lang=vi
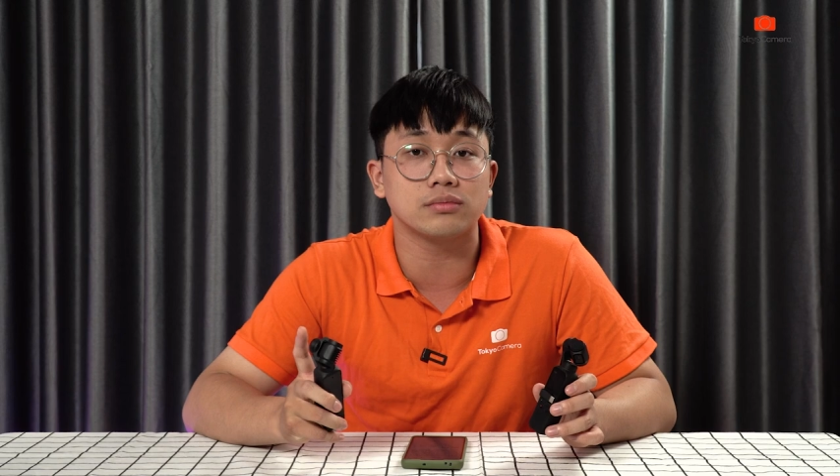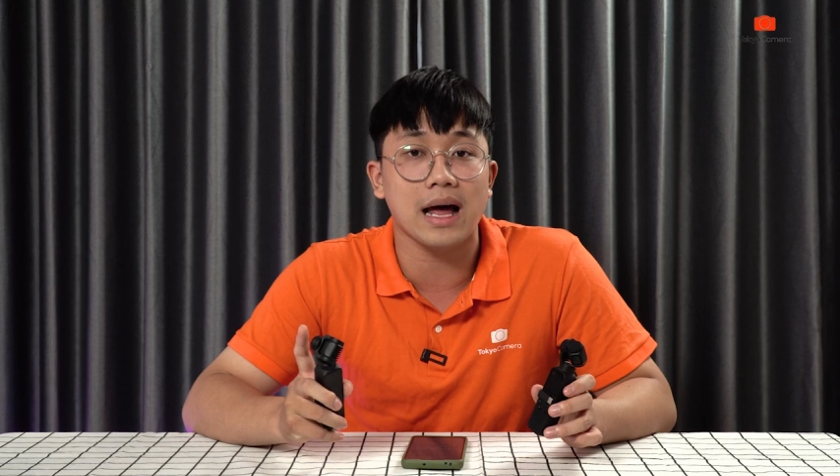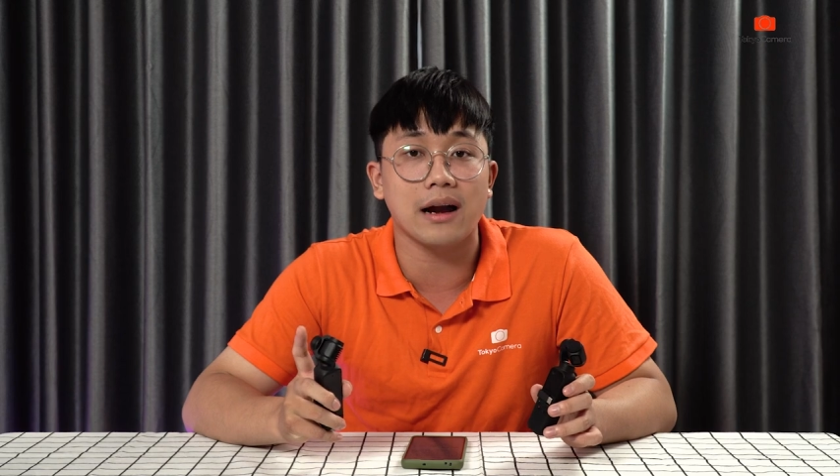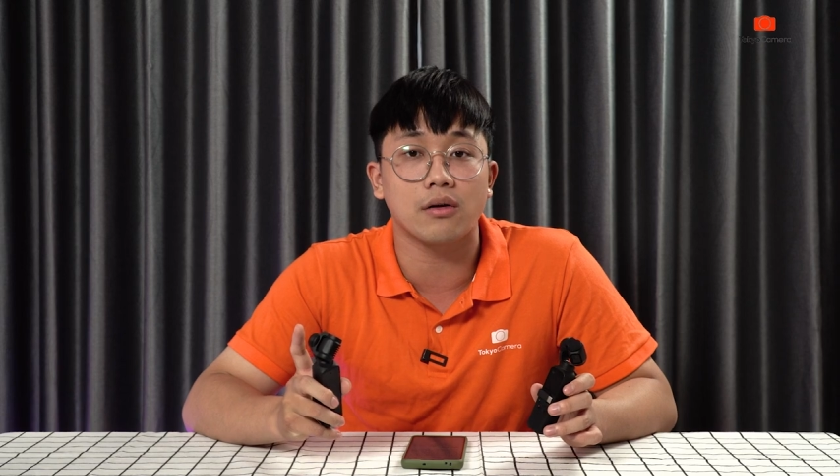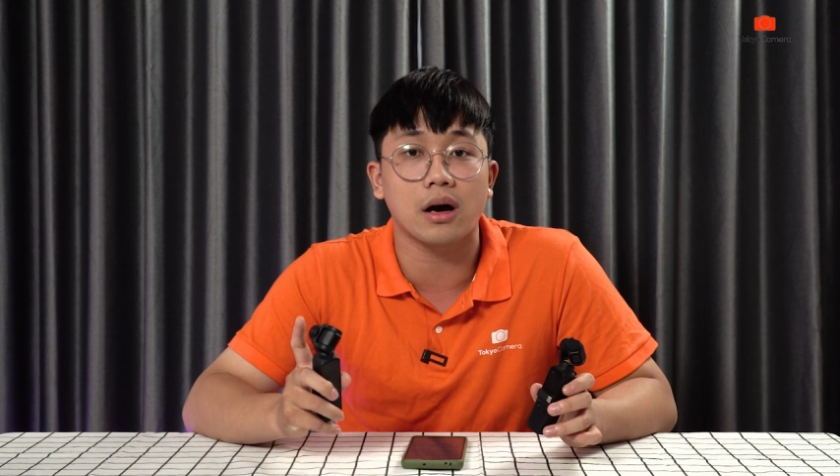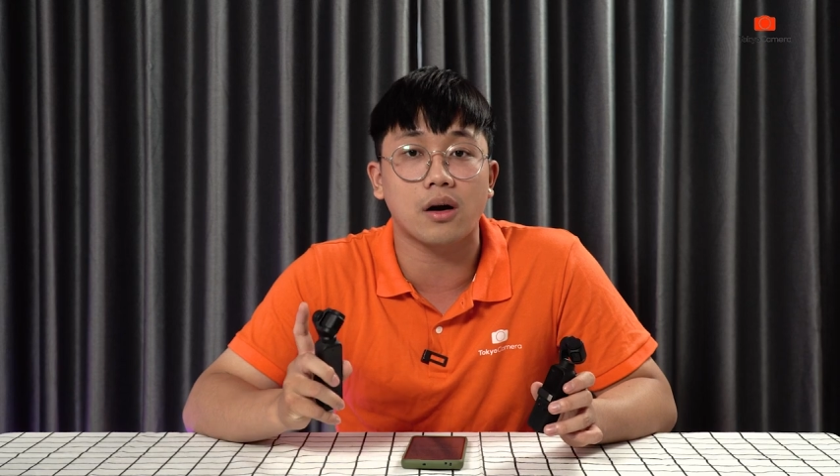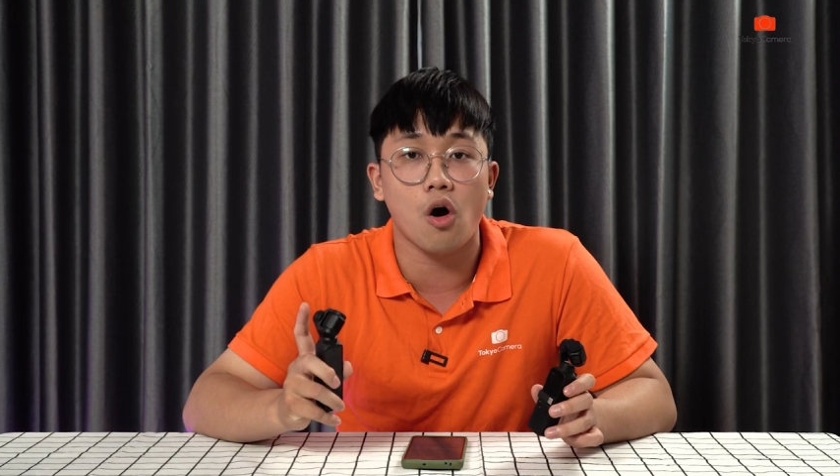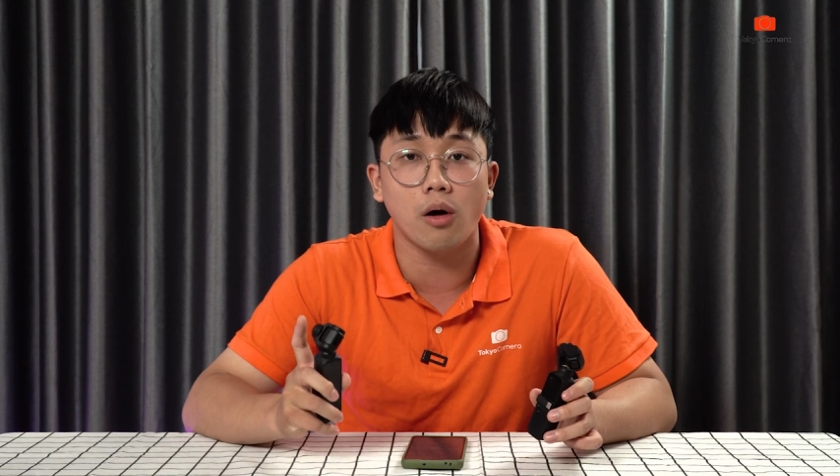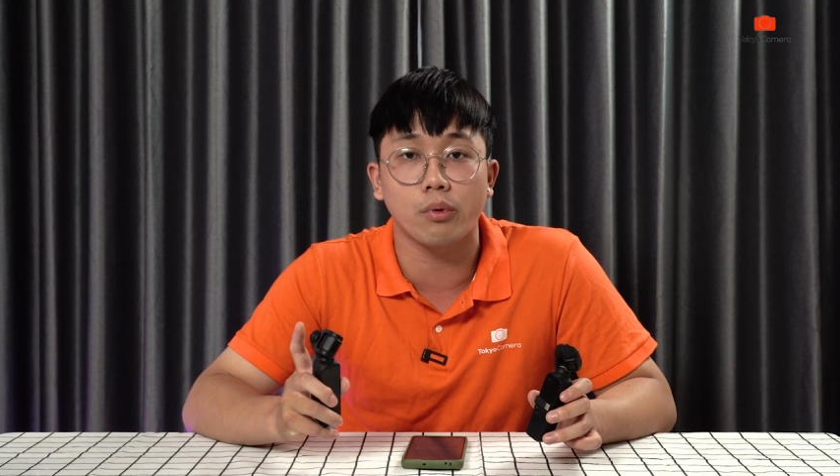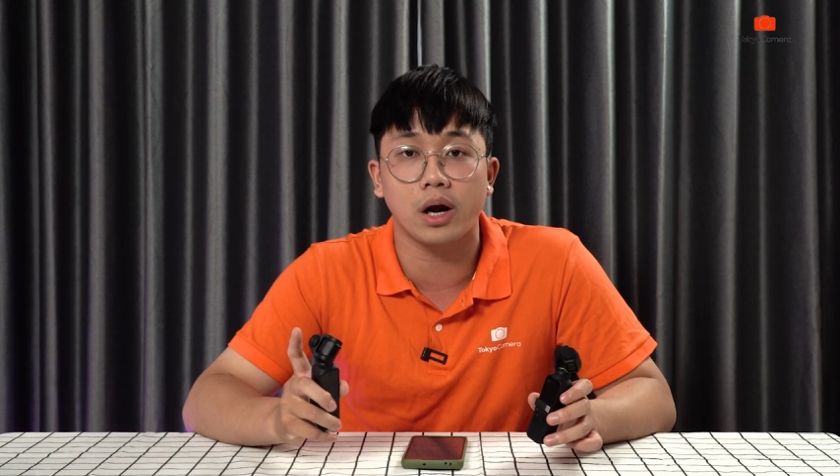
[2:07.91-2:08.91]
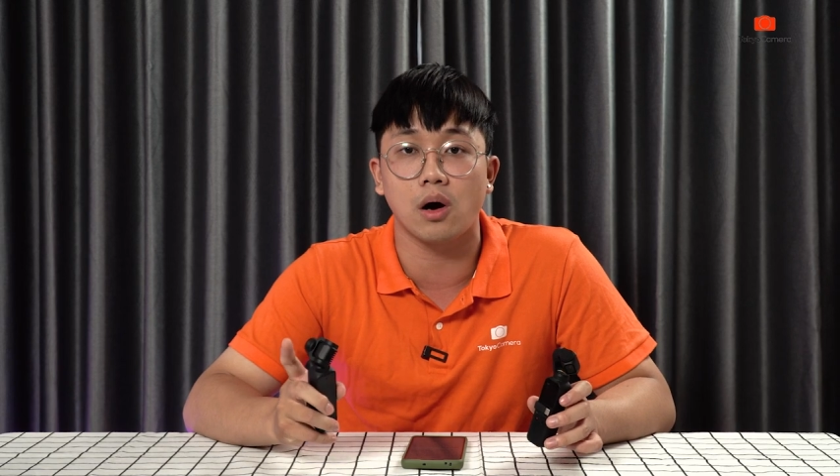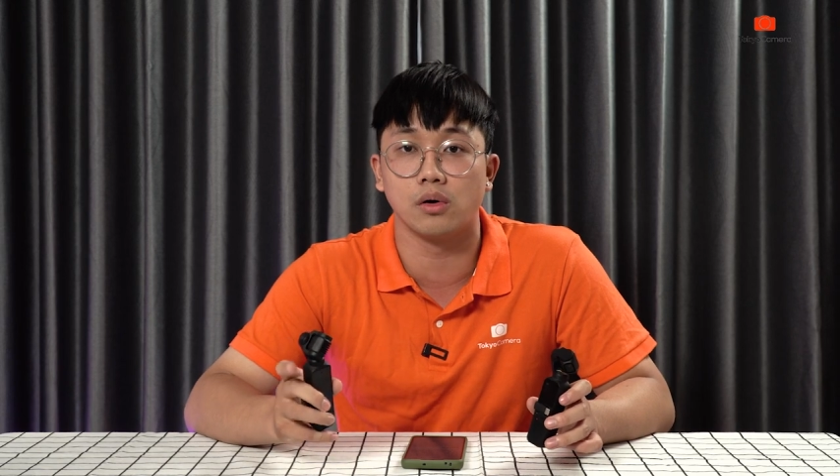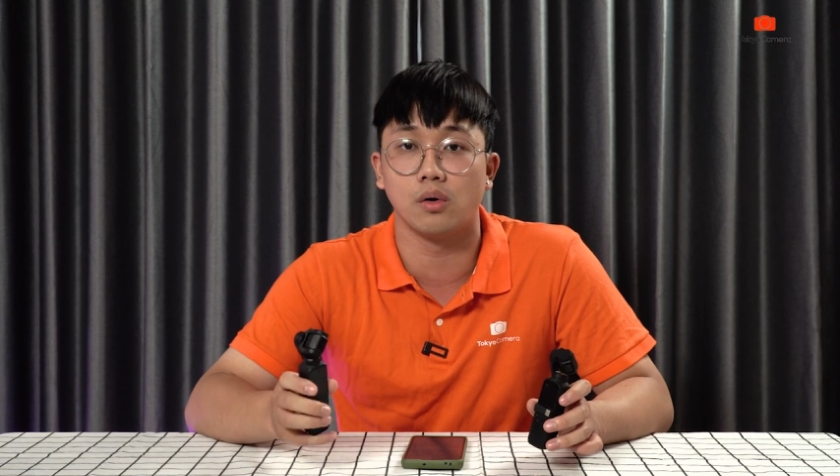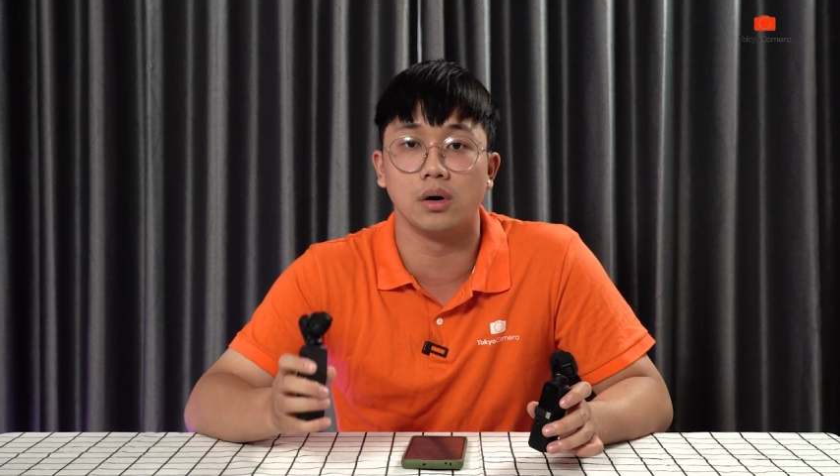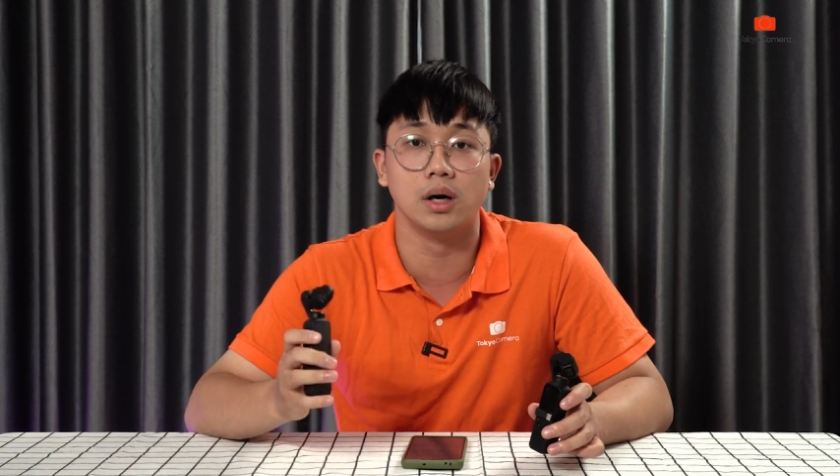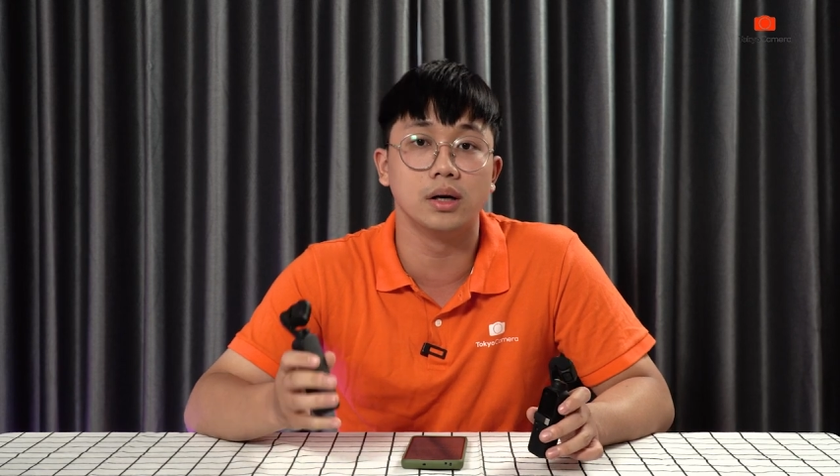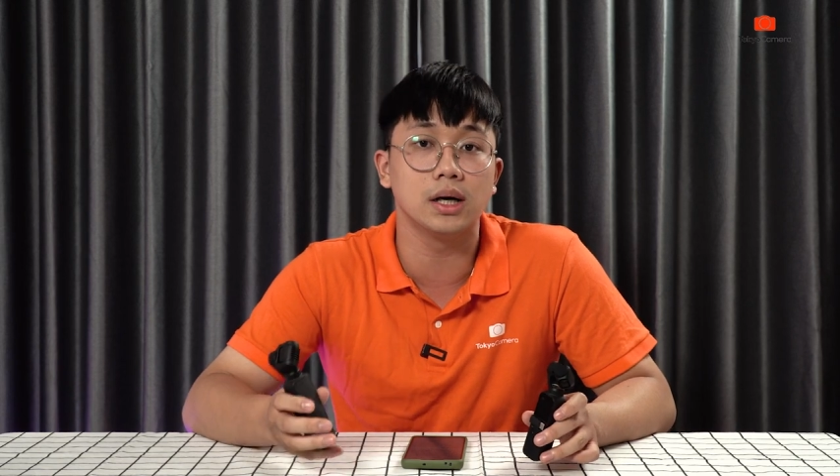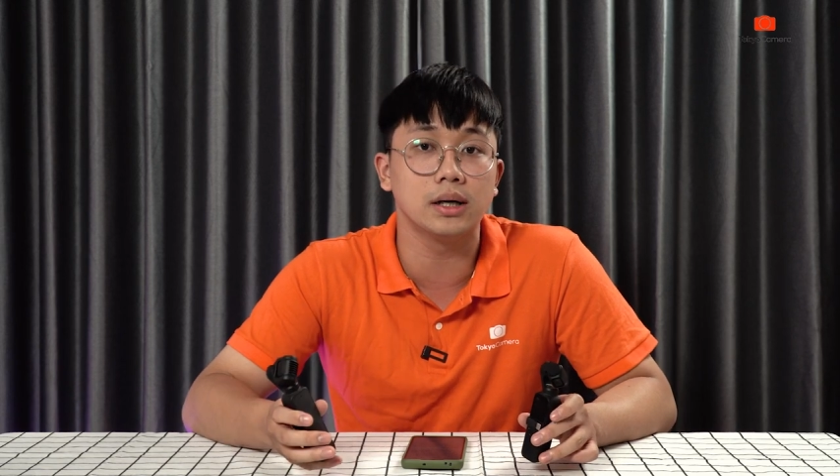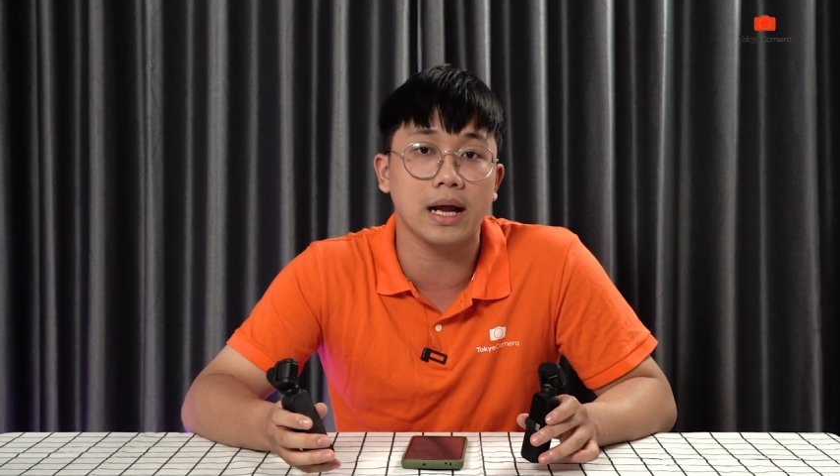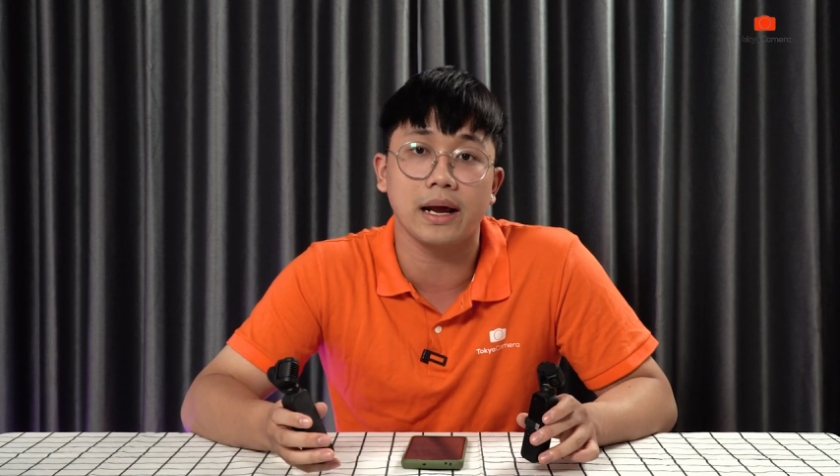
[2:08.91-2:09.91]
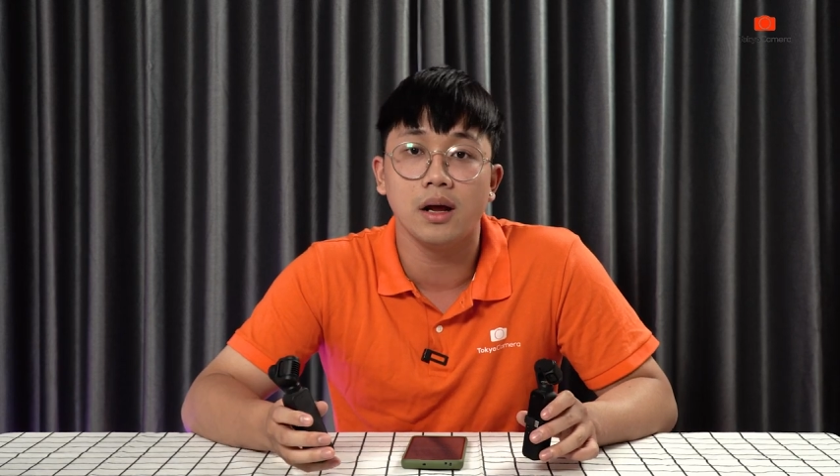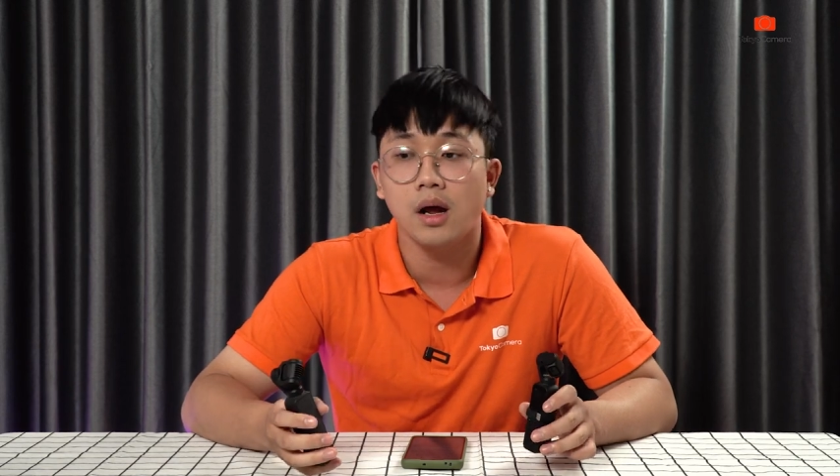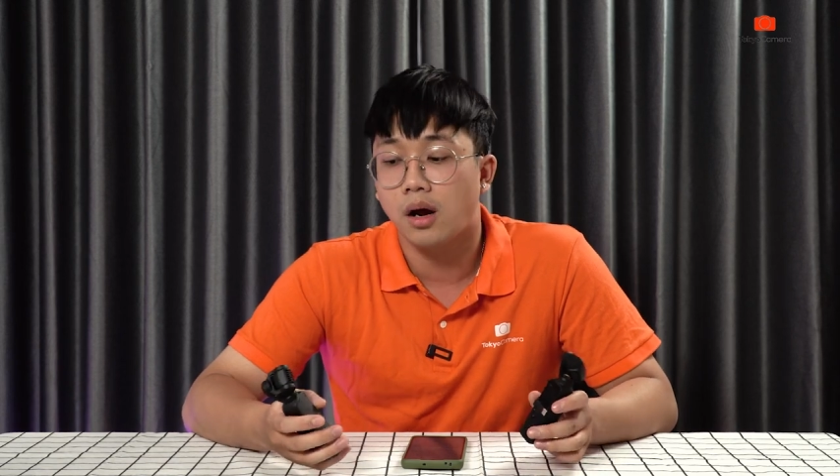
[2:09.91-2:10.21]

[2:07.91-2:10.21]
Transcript: chúng ta nó đã có một cái khẩu độ lớn hơn này,